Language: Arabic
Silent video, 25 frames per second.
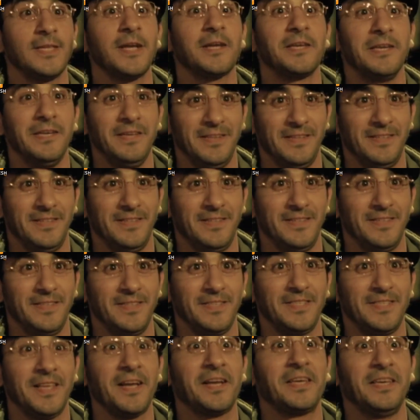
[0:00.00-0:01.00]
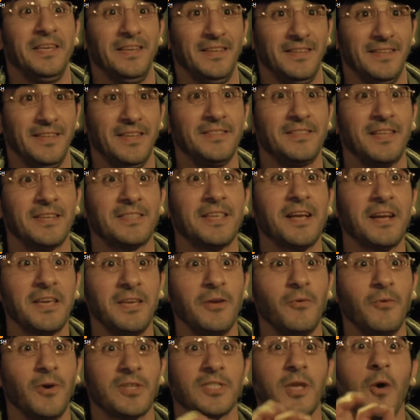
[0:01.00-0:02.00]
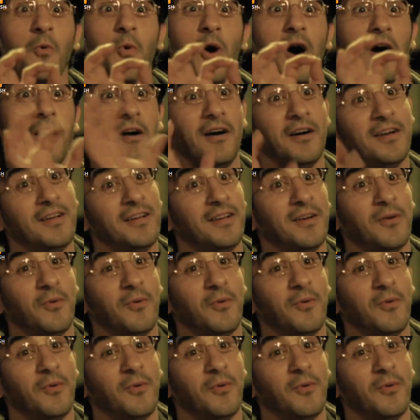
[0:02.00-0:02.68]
ذكي ذكي انت ذكي وذواق